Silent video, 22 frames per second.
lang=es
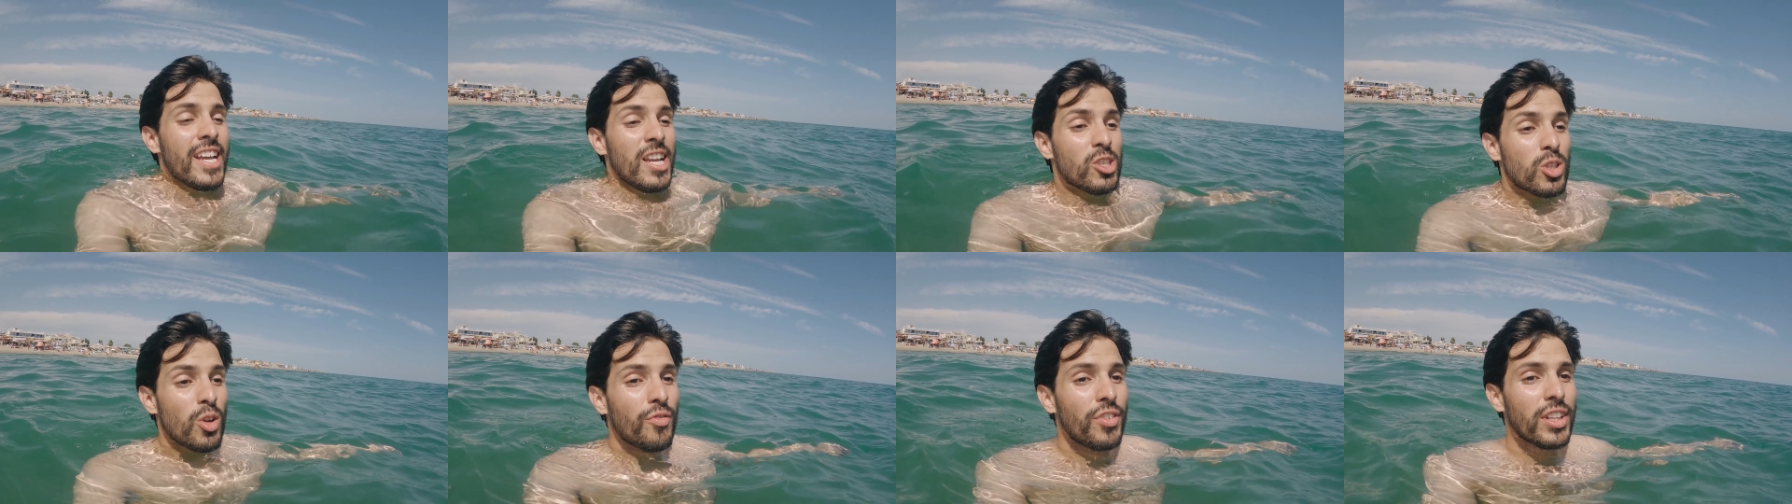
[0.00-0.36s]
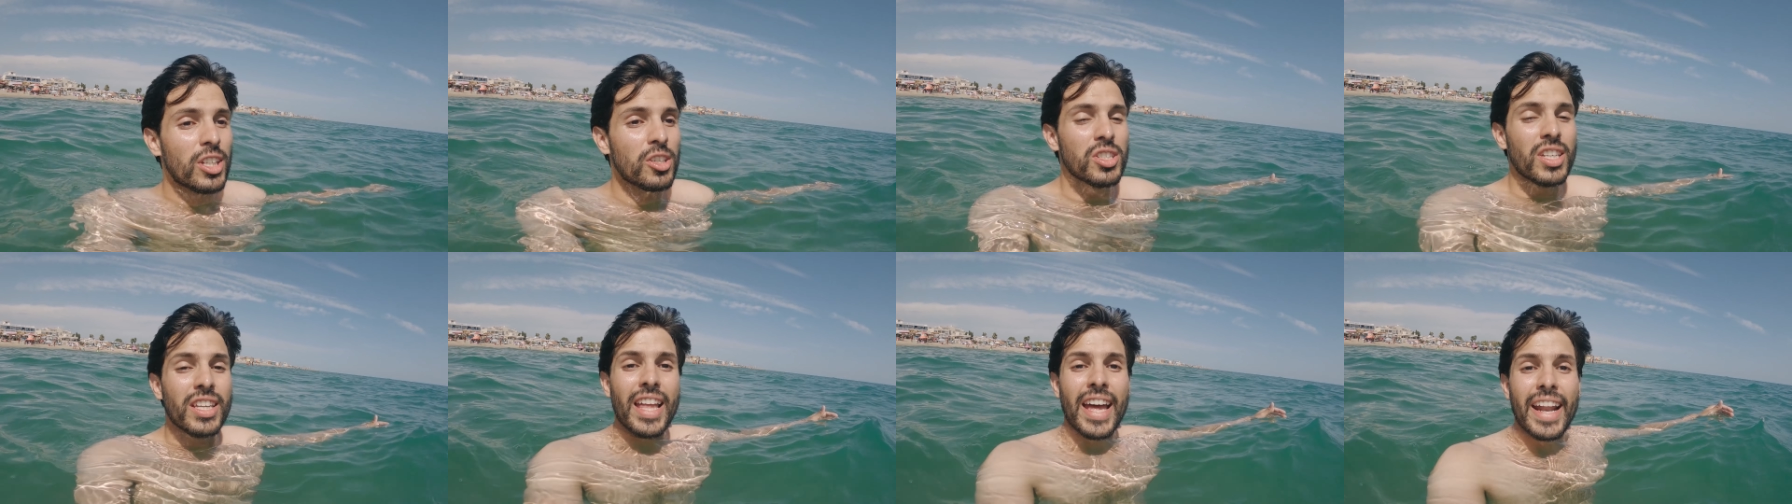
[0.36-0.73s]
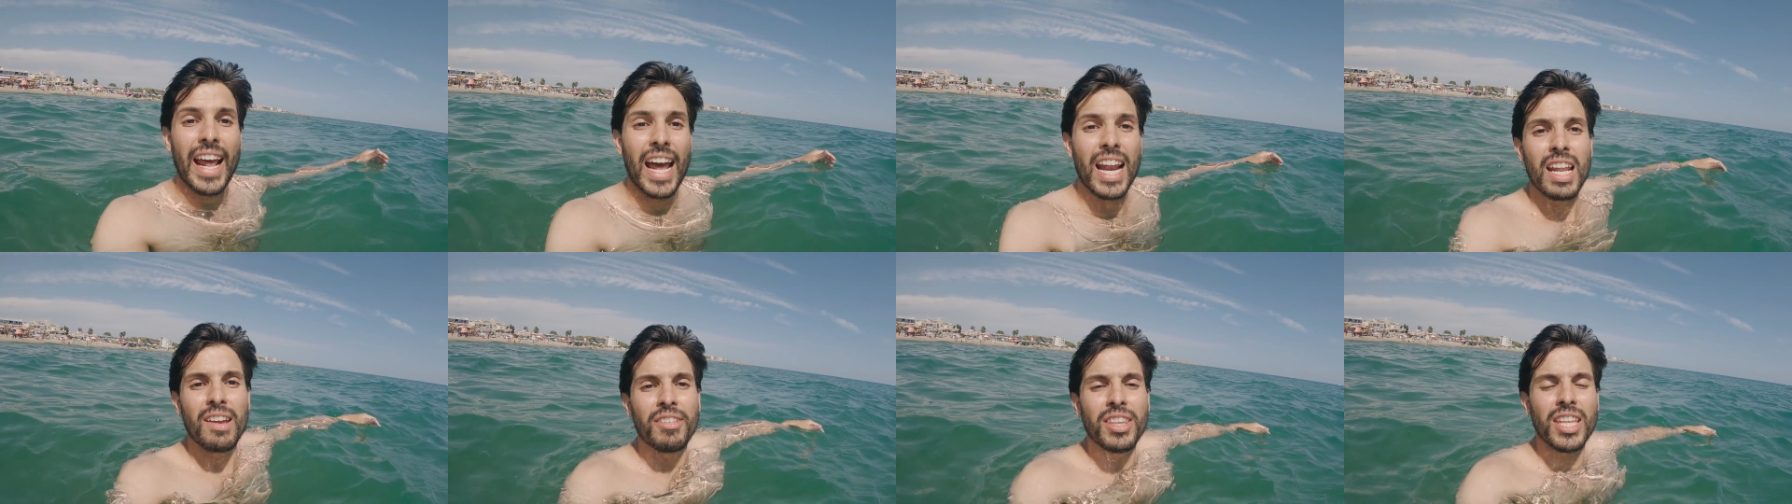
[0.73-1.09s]
y son filtros que
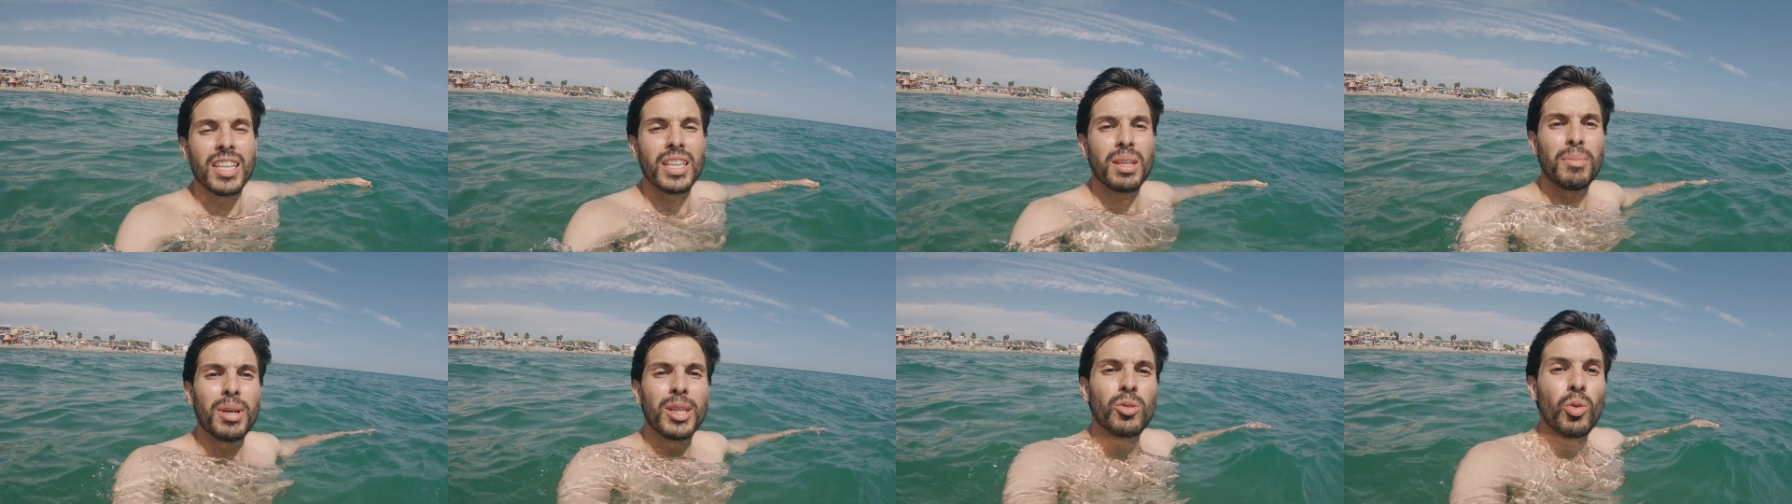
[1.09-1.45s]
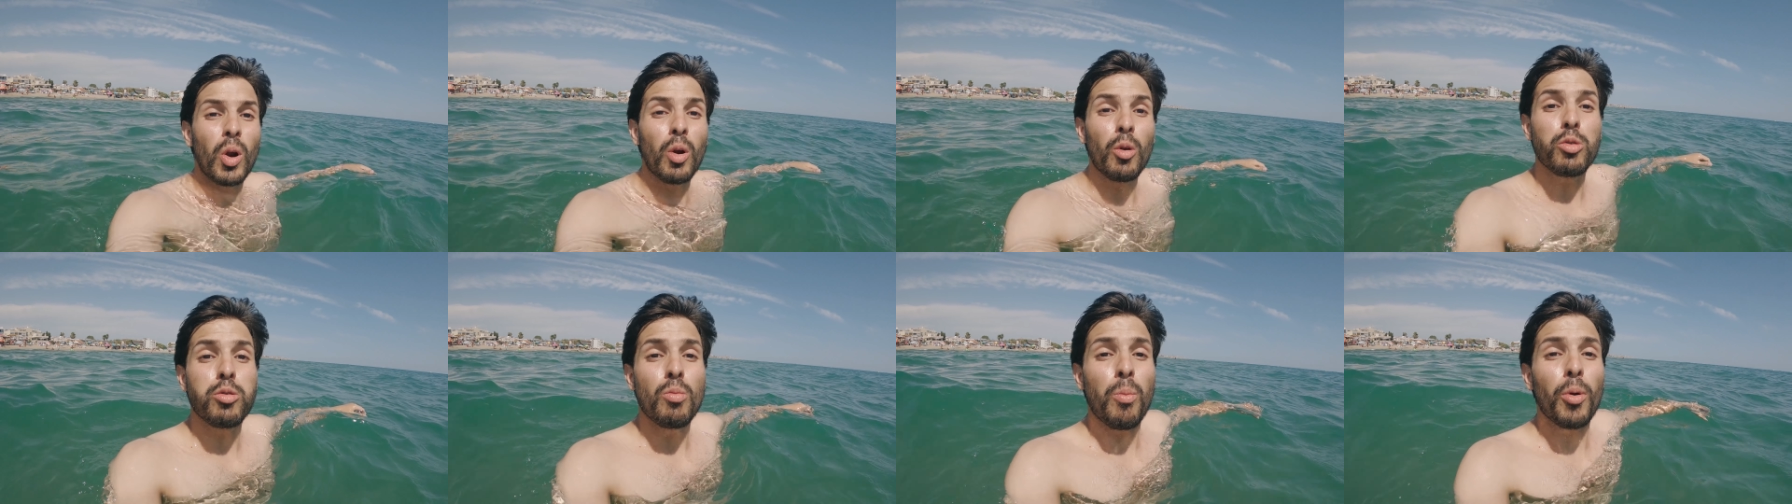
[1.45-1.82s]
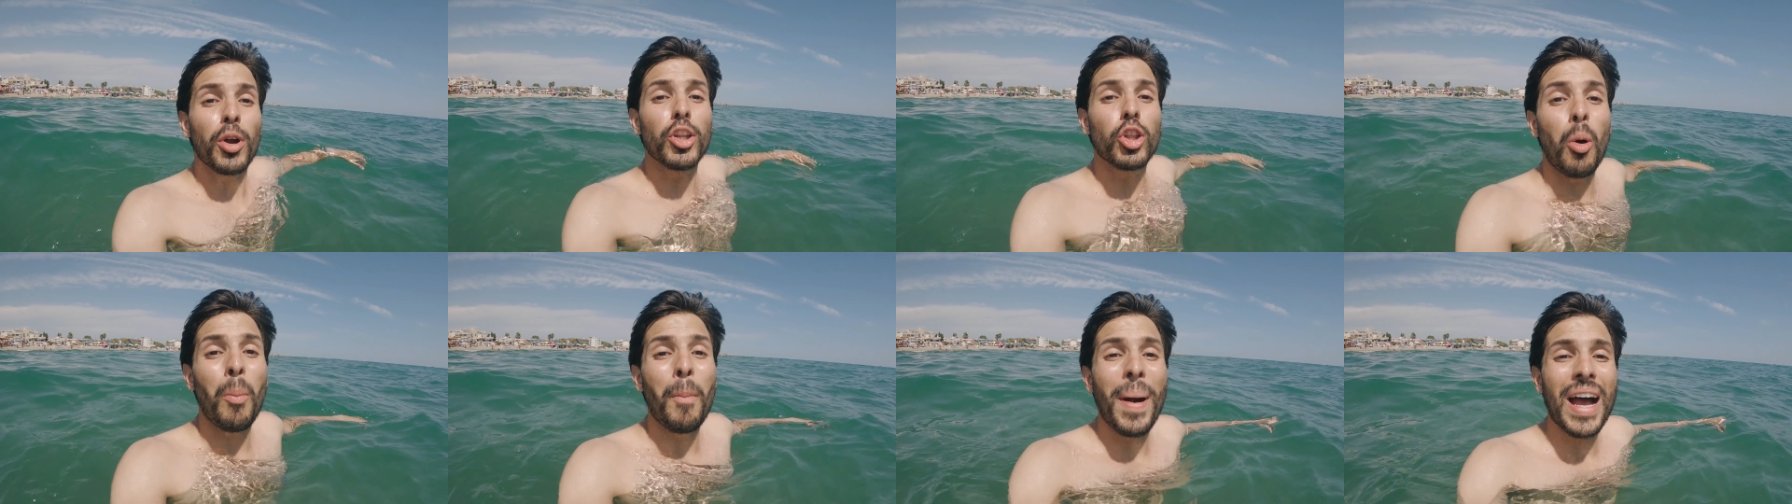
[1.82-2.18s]
darán evidentemente una luz un poquito